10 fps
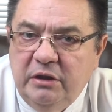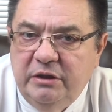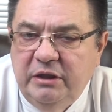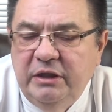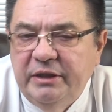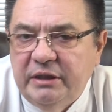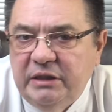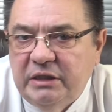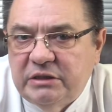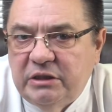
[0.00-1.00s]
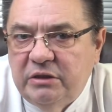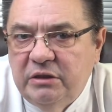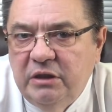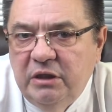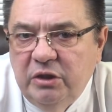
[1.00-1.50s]
дегидратация.
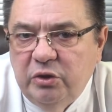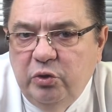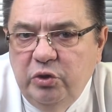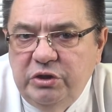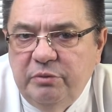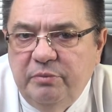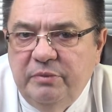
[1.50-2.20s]
То есть